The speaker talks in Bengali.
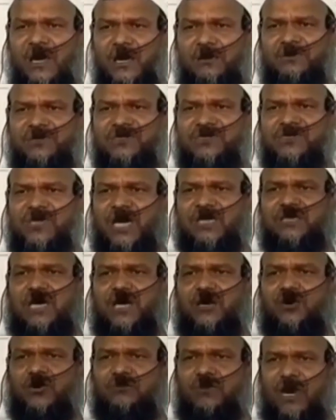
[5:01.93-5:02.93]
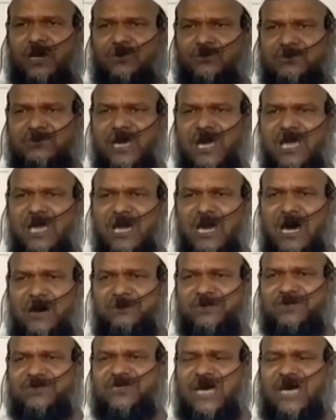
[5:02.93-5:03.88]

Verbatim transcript: আমি সাধারণ মানুষ আমি